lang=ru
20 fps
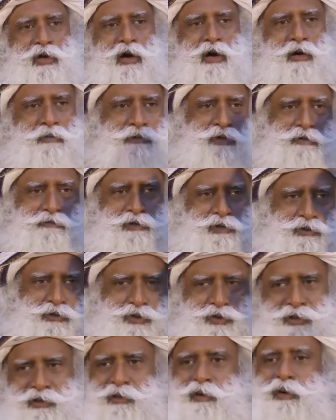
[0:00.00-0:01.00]
думали о
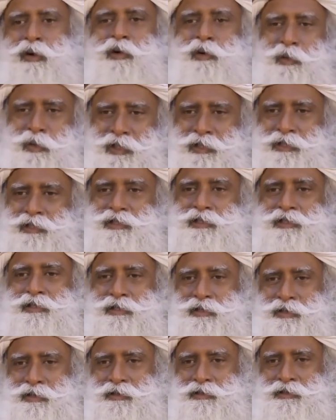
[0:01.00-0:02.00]
вооруженной революции.
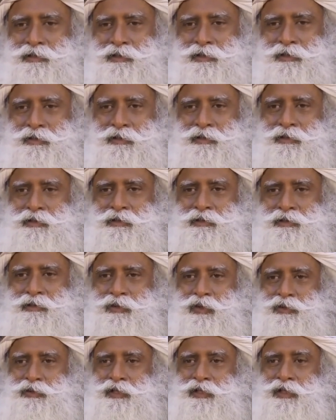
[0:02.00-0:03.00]
То были
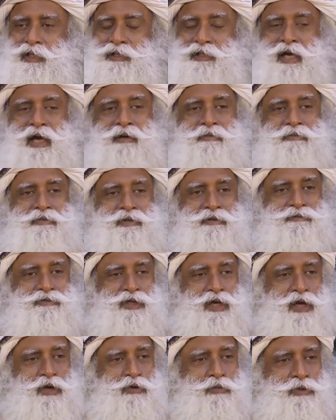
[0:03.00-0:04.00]
времена Чару
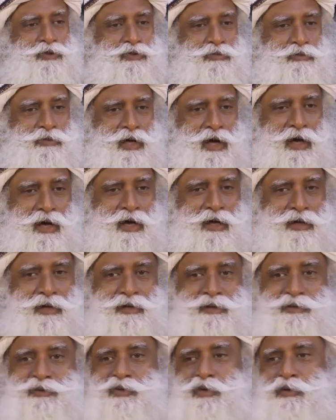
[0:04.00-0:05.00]
Мазумдара и
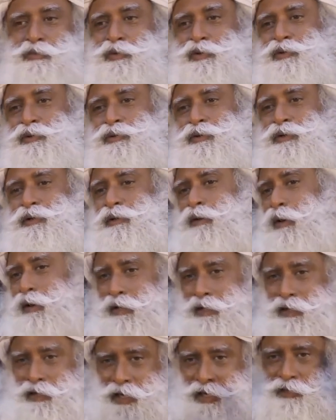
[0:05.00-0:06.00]
Сомалу. У всех на
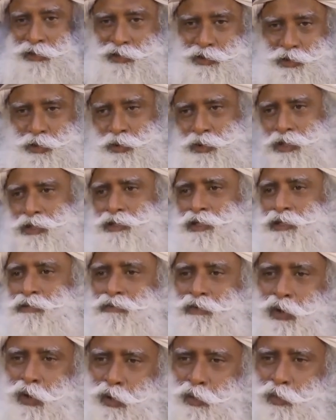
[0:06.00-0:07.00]
устах были эти
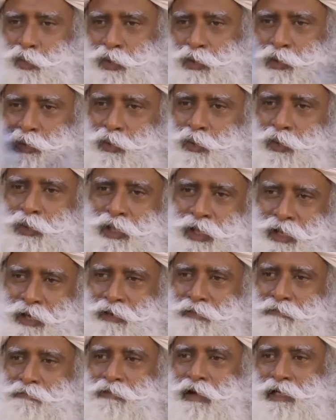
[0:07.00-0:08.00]
героические истории, и мы тоже
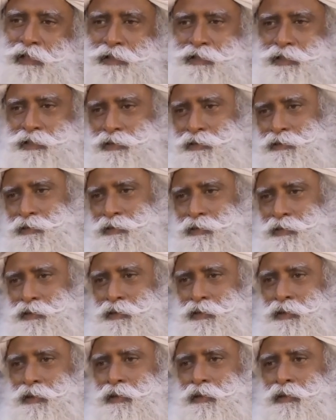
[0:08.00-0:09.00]
хотели выйти и
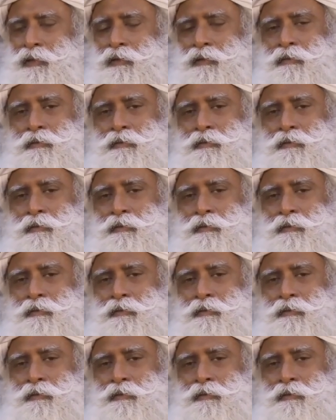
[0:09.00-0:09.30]
сражаться.